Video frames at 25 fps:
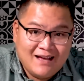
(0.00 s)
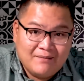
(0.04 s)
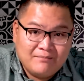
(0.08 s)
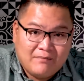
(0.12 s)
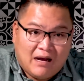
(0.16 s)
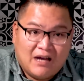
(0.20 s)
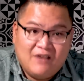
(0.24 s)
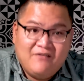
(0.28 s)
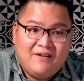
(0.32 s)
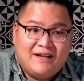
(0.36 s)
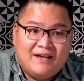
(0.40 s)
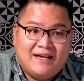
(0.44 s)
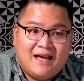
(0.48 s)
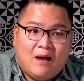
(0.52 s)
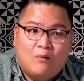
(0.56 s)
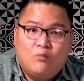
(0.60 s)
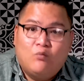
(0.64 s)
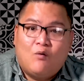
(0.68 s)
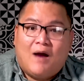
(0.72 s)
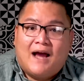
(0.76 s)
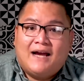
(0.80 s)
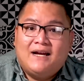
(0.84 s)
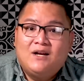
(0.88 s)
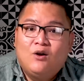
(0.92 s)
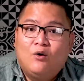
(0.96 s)
bởi vì ông
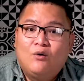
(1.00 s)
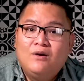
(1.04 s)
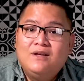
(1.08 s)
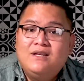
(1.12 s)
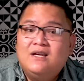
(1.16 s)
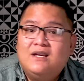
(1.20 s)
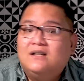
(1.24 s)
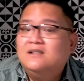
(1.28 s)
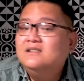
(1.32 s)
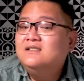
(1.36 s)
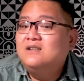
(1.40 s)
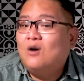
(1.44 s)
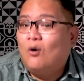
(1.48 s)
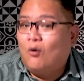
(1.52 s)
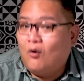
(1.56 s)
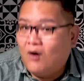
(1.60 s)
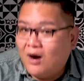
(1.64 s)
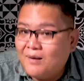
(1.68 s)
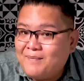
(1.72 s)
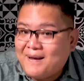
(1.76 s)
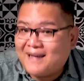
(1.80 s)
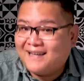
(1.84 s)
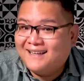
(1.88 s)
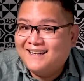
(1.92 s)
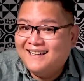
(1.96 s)
ngoại nuôi giữ
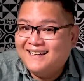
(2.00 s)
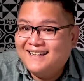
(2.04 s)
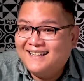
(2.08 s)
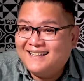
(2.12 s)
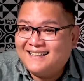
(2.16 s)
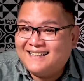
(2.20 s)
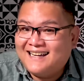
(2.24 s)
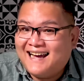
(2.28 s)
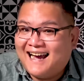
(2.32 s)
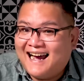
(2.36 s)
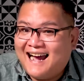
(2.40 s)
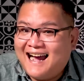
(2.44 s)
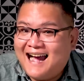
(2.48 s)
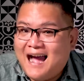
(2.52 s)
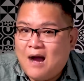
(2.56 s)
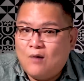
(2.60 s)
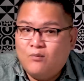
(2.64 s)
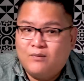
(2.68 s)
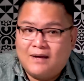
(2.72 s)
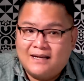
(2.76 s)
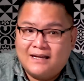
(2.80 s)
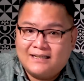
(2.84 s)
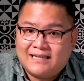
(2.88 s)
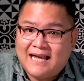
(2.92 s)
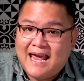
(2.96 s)
của mà đã
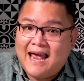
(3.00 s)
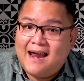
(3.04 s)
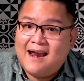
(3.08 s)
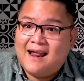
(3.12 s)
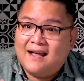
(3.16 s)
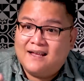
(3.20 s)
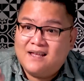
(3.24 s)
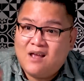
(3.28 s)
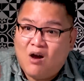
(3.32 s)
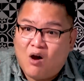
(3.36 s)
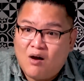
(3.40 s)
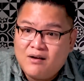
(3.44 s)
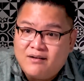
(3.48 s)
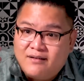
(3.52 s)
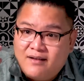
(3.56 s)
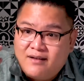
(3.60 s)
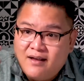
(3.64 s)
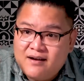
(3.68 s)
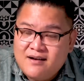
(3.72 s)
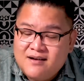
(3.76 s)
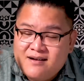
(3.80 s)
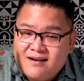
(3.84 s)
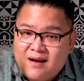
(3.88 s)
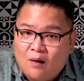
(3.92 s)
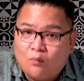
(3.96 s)
ông cái xe là do
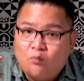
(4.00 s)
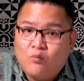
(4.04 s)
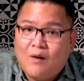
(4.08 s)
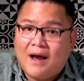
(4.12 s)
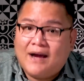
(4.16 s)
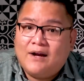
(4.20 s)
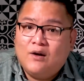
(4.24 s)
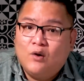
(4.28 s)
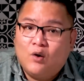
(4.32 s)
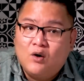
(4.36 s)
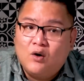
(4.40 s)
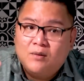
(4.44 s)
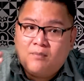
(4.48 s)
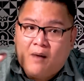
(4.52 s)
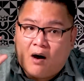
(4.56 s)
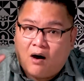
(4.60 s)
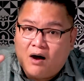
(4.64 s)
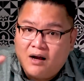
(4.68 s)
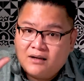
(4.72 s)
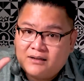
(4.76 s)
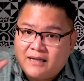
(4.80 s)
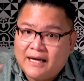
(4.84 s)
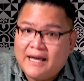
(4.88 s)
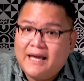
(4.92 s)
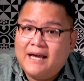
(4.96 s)
chính ông ngoại nuôi
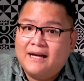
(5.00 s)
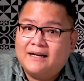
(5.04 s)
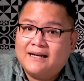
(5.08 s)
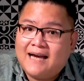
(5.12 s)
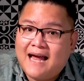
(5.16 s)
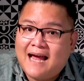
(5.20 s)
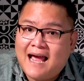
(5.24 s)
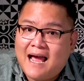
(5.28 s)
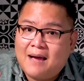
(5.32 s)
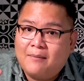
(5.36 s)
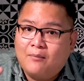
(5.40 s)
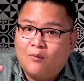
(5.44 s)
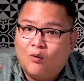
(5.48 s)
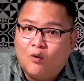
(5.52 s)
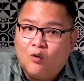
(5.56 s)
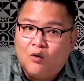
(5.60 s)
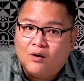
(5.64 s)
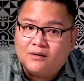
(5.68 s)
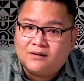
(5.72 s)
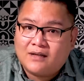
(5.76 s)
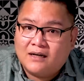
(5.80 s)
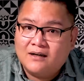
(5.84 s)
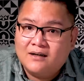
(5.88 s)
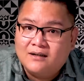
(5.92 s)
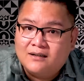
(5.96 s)
bỏ tiền ra
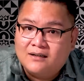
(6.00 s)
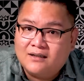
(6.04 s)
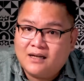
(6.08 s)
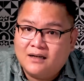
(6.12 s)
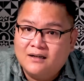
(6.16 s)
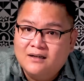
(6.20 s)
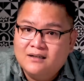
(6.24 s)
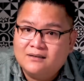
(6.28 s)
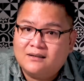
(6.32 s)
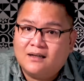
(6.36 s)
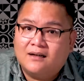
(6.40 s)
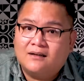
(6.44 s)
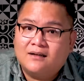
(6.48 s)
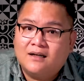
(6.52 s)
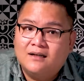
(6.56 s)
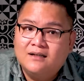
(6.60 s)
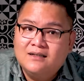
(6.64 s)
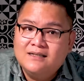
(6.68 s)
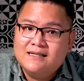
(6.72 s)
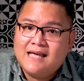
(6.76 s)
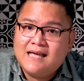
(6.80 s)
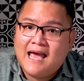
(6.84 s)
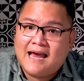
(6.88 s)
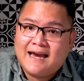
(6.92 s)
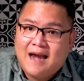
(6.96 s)
mua từng thứ từng
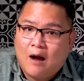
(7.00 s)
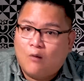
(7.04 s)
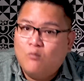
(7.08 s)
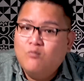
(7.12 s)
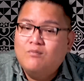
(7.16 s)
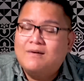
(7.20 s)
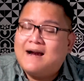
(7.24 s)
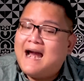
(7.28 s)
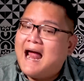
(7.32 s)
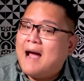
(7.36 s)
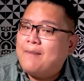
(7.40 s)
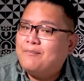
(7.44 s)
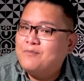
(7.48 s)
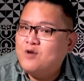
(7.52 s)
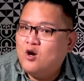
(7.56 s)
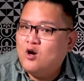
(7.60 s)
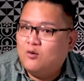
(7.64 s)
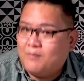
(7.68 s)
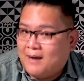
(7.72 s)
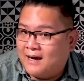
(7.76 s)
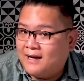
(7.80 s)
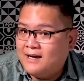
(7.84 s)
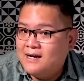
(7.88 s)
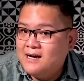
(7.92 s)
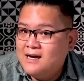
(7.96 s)
thứ về đóng ráp vô
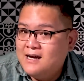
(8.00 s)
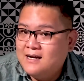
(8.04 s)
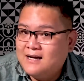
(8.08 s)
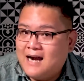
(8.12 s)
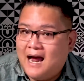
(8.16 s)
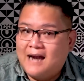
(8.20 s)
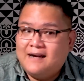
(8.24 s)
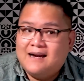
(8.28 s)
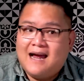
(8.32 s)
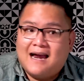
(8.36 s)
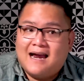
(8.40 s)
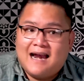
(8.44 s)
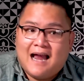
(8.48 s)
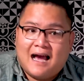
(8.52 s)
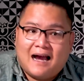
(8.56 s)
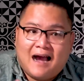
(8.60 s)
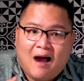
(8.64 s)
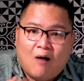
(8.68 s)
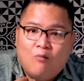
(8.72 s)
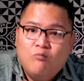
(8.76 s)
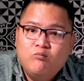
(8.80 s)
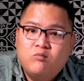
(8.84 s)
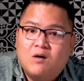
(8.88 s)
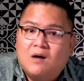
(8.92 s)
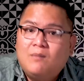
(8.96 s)
mà thành ra là
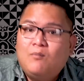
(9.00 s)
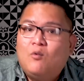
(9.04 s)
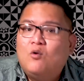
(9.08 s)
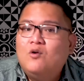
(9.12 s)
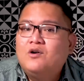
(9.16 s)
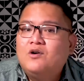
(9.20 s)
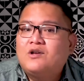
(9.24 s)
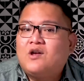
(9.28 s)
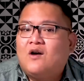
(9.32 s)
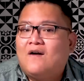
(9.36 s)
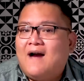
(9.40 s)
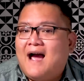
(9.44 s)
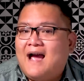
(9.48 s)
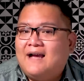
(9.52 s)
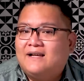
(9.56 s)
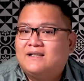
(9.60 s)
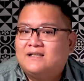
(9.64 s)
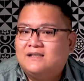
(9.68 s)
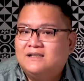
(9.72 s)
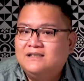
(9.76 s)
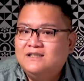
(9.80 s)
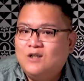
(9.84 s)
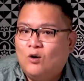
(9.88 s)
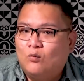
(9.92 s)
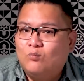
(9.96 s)
không có muốn cho ai
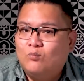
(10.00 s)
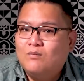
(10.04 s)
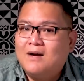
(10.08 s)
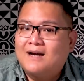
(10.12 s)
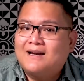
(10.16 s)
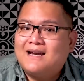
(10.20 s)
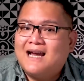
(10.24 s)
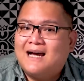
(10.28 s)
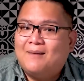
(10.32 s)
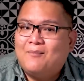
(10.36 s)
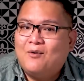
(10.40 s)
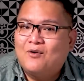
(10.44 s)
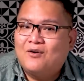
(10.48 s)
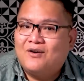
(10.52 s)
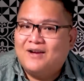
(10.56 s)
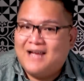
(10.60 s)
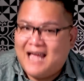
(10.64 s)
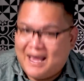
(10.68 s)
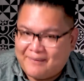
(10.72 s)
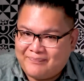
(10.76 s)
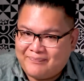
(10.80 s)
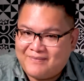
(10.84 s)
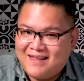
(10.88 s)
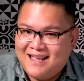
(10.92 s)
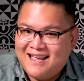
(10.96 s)
sử dụng hết ha mọi người
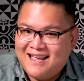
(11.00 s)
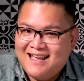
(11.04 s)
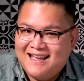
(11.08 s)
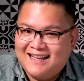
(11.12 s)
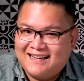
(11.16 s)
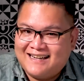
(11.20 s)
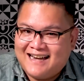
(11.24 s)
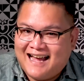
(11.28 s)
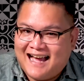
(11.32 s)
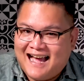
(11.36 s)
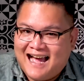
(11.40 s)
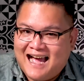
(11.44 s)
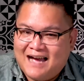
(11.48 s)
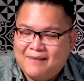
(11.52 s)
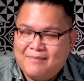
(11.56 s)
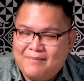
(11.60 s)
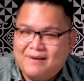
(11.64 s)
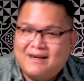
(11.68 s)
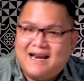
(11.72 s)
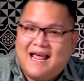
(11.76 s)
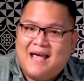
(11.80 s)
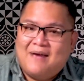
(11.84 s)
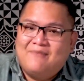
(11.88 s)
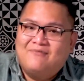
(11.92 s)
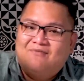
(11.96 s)
ha đã mới
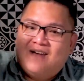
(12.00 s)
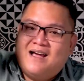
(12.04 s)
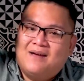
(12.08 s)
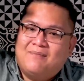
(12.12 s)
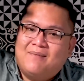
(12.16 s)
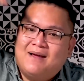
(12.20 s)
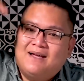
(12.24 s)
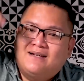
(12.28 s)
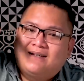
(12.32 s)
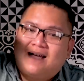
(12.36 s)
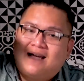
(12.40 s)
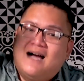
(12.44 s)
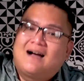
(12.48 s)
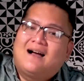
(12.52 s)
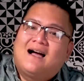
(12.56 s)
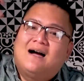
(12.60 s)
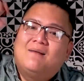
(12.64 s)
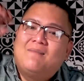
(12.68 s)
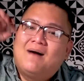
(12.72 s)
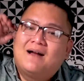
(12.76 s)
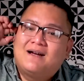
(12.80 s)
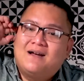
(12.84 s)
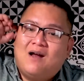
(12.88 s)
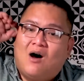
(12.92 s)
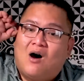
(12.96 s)
đem về mới cất ở
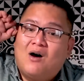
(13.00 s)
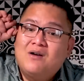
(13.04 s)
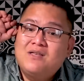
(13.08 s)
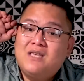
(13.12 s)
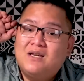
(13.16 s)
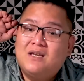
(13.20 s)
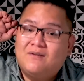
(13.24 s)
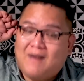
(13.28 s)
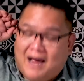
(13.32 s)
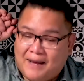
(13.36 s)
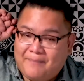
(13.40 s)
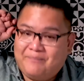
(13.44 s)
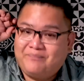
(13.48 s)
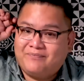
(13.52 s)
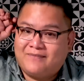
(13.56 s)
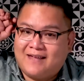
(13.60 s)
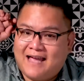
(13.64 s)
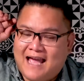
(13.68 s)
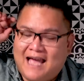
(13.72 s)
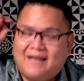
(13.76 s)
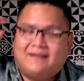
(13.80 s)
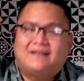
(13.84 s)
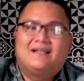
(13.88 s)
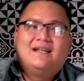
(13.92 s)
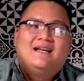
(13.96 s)
bên đó như vậy
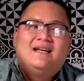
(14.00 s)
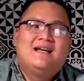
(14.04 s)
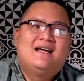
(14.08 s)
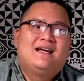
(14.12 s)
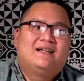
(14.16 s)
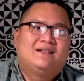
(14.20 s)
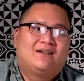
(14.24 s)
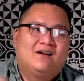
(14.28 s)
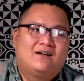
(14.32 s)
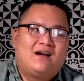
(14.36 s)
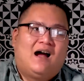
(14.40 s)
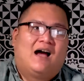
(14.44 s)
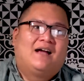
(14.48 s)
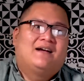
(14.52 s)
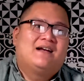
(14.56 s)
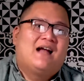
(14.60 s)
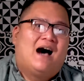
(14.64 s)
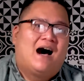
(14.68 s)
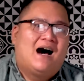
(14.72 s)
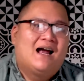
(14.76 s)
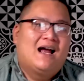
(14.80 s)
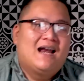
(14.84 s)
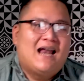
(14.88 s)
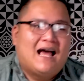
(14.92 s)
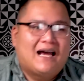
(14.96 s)
ha thôi rồi
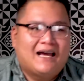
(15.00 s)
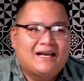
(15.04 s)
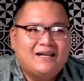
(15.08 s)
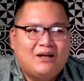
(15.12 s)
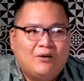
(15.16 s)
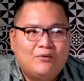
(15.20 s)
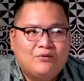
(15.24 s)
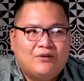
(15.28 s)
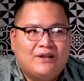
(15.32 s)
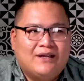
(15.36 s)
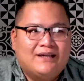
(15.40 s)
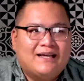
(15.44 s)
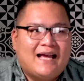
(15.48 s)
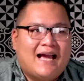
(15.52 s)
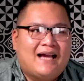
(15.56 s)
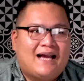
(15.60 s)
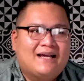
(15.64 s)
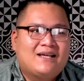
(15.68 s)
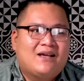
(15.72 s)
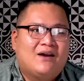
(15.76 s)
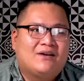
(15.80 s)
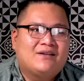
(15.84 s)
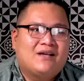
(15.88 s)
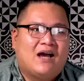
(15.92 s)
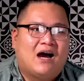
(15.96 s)
đó là cái câu chuyện ngắn
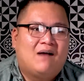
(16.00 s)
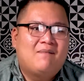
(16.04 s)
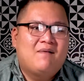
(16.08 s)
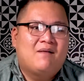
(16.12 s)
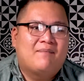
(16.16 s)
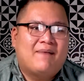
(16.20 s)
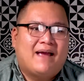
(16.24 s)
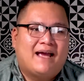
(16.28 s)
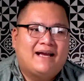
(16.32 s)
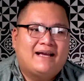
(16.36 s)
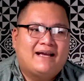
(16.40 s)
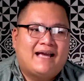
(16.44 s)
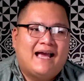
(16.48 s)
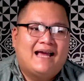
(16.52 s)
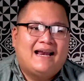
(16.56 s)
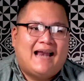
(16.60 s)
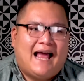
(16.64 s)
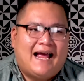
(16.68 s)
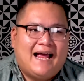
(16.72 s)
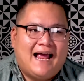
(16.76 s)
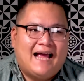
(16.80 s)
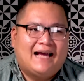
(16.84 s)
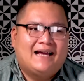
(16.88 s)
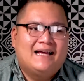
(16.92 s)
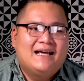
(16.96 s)
nho nhỏ mà mẹ kể
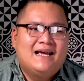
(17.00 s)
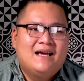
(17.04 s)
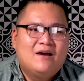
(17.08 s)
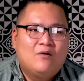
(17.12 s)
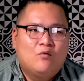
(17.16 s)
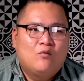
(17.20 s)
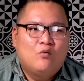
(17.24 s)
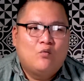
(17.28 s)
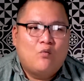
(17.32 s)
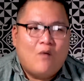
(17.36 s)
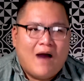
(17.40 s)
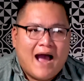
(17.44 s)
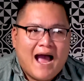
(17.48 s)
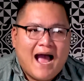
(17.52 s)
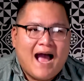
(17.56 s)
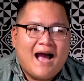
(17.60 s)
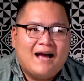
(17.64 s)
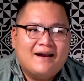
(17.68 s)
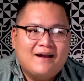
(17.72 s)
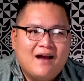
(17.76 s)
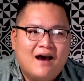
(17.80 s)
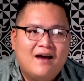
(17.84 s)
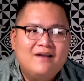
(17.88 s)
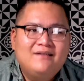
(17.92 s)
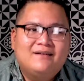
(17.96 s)
lại ha
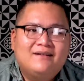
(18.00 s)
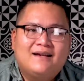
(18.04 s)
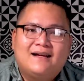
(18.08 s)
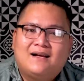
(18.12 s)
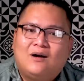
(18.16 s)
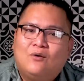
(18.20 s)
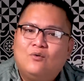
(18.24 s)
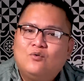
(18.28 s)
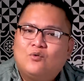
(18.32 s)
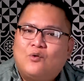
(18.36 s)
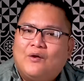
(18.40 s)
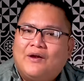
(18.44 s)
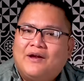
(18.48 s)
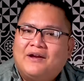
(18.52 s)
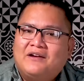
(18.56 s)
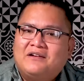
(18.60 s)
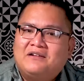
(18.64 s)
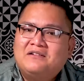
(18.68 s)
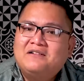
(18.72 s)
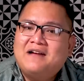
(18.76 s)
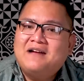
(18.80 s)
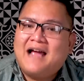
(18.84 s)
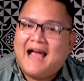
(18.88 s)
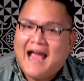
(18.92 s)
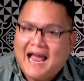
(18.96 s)
qua đến cái câu chuyện
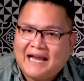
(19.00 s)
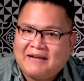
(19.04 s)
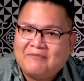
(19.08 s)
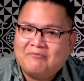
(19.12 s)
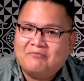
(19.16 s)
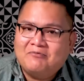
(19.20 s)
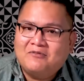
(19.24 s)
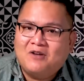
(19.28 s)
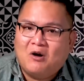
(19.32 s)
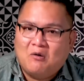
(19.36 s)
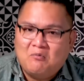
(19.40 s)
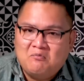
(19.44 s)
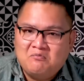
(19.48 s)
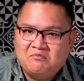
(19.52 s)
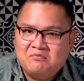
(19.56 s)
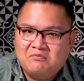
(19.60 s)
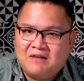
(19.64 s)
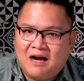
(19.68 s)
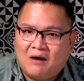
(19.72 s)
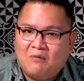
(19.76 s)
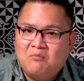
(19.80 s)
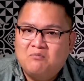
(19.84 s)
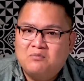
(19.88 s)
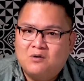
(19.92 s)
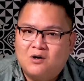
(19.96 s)
thứ hai cũng
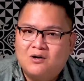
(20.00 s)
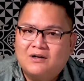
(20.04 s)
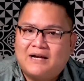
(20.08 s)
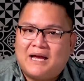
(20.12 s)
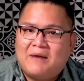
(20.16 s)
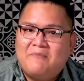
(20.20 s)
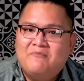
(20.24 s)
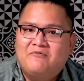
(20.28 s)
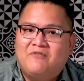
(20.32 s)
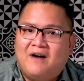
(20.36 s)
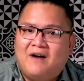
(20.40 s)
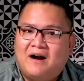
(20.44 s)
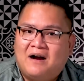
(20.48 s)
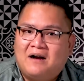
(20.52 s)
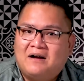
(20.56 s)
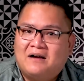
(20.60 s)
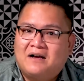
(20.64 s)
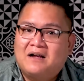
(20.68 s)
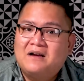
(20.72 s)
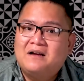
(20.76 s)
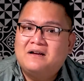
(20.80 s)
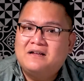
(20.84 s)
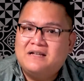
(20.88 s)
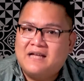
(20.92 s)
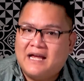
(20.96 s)
không có kém phần
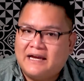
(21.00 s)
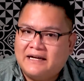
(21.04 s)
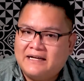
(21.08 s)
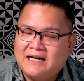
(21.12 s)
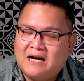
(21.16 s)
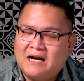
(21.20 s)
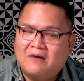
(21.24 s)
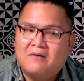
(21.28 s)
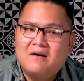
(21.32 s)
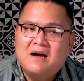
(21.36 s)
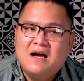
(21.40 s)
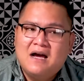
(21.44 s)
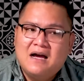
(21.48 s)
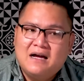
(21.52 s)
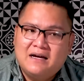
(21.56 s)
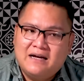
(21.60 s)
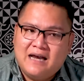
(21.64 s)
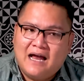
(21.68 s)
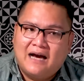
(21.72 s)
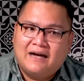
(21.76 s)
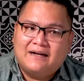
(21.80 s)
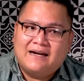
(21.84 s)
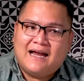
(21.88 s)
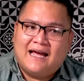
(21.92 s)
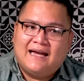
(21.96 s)
kinh dị đâu
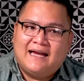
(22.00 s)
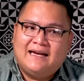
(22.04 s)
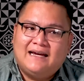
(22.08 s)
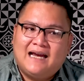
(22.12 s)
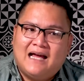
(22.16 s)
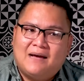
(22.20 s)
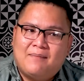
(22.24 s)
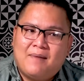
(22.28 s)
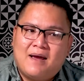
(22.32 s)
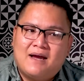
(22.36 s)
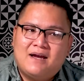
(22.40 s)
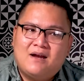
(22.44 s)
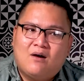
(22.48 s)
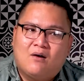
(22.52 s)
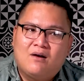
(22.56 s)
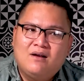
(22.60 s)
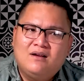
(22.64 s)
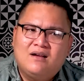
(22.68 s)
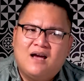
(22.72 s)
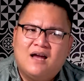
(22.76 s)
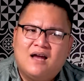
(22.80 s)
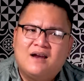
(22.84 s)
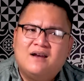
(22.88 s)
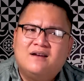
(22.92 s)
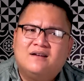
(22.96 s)
lần này là mẹ nói
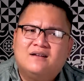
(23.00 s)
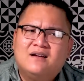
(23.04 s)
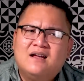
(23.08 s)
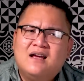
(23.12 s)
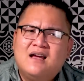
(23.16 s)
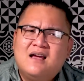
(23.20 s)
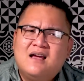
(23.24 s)
hình